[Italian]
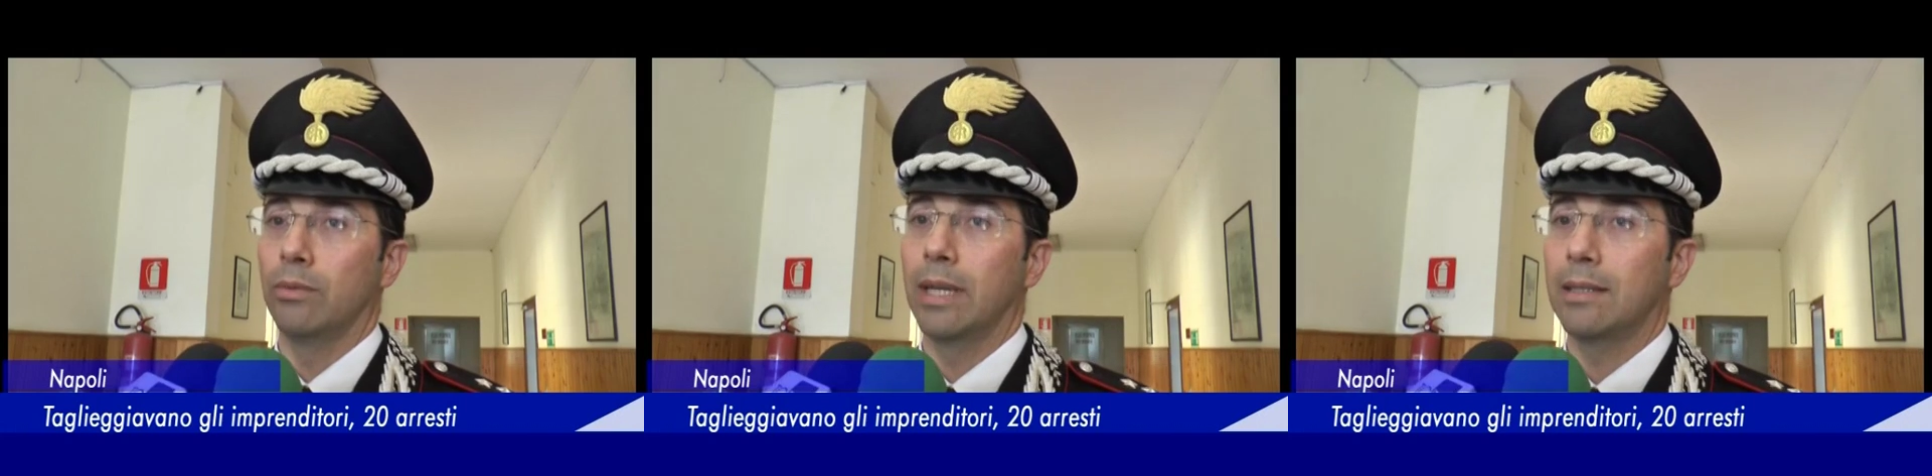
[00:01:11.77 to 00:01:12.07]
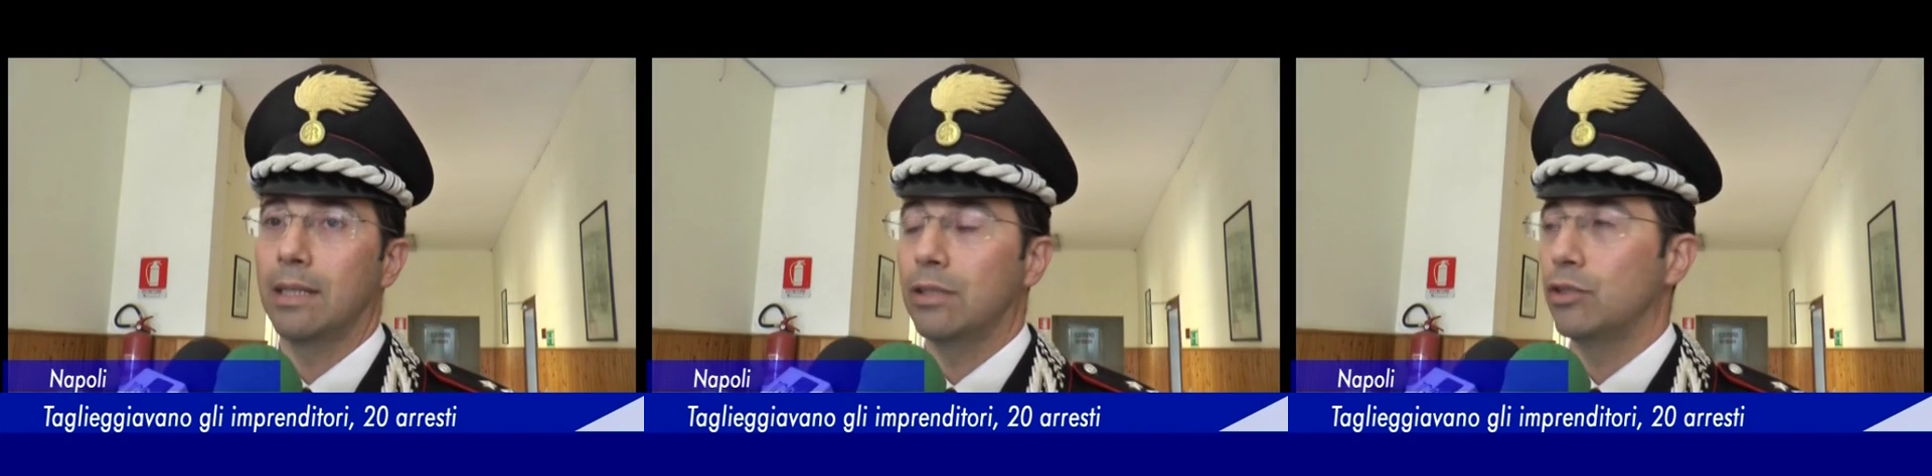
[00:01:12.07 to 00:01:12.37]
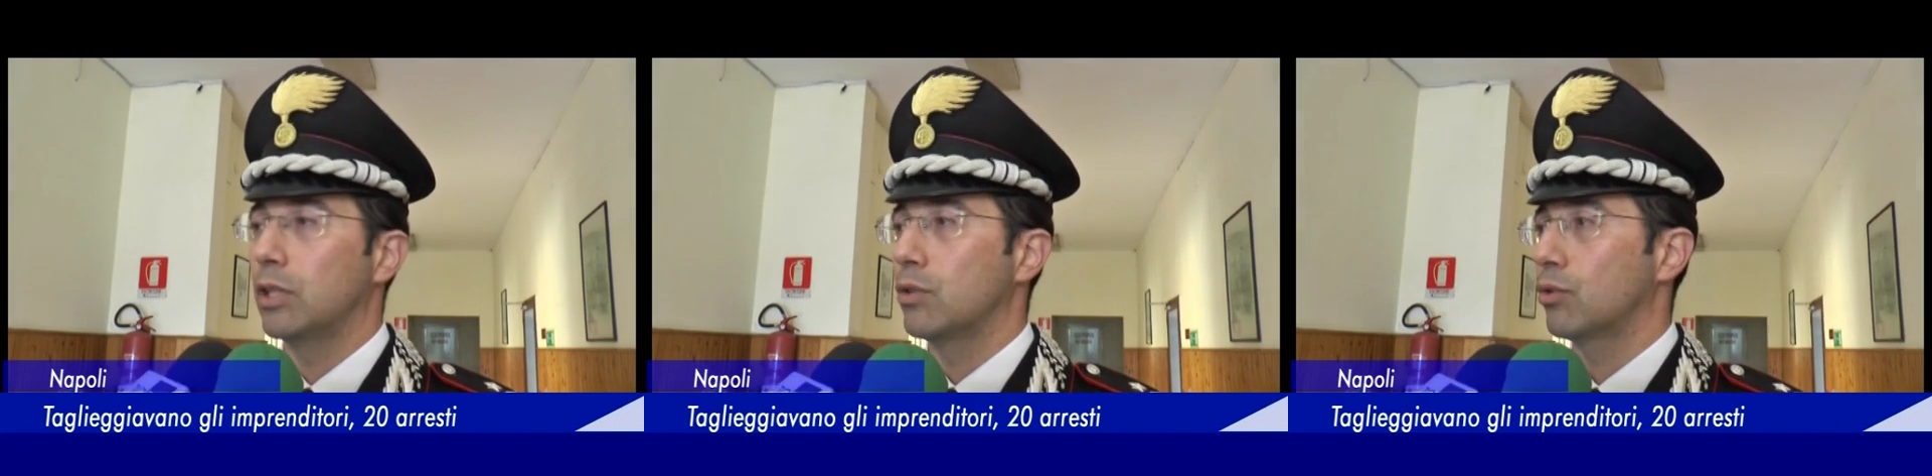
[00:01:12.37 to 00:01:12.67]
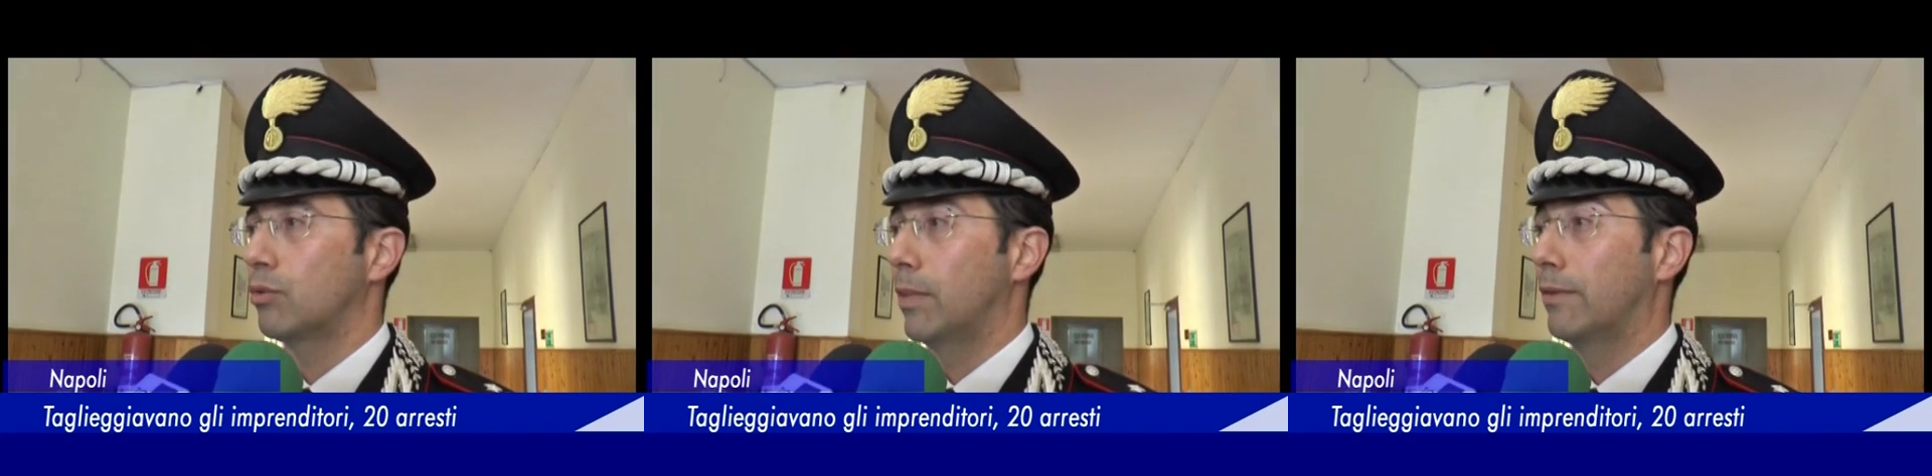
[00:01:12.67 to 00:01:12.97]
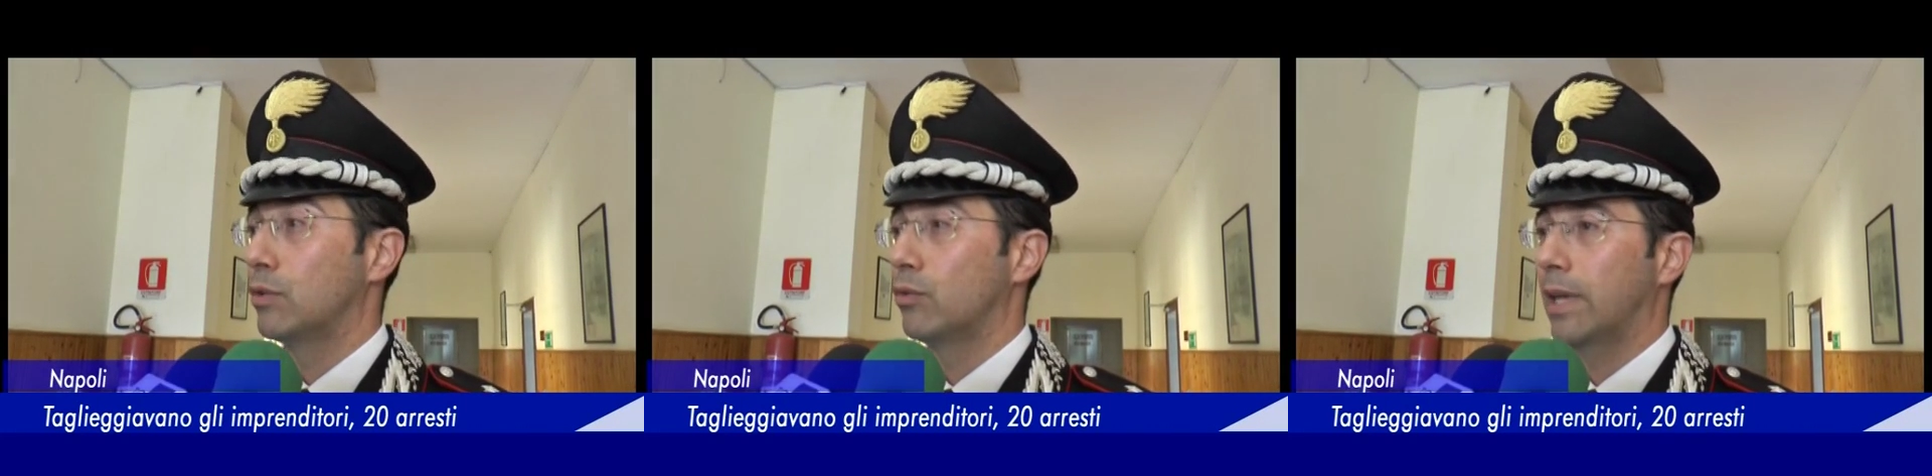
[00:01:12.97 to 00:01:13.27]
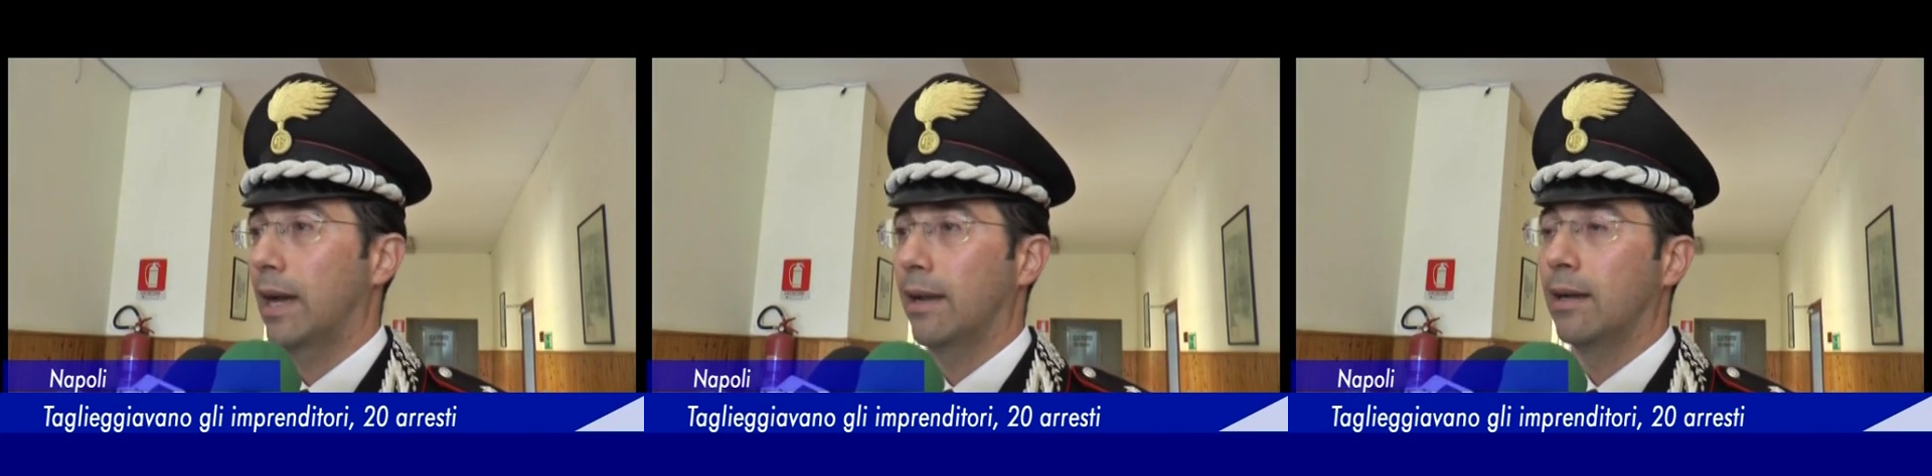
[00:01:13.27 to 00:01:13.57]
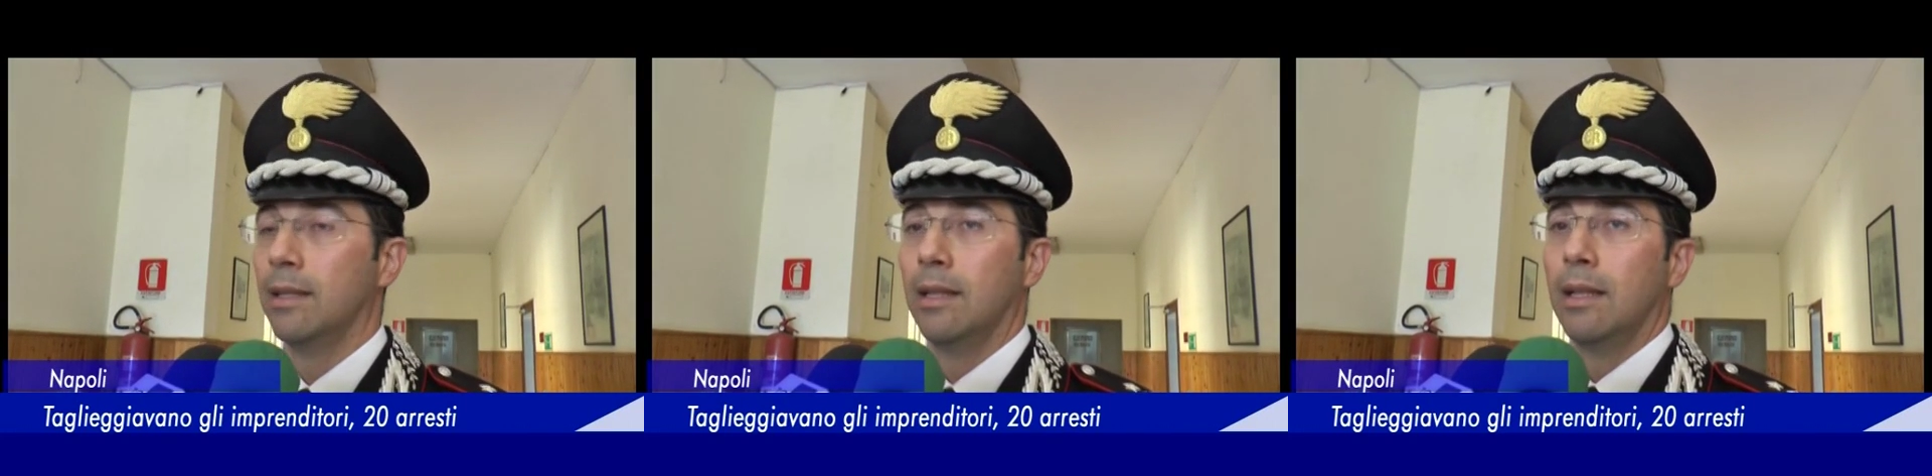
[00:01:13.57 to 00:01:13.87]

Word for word: 2013 in somma vesuviana.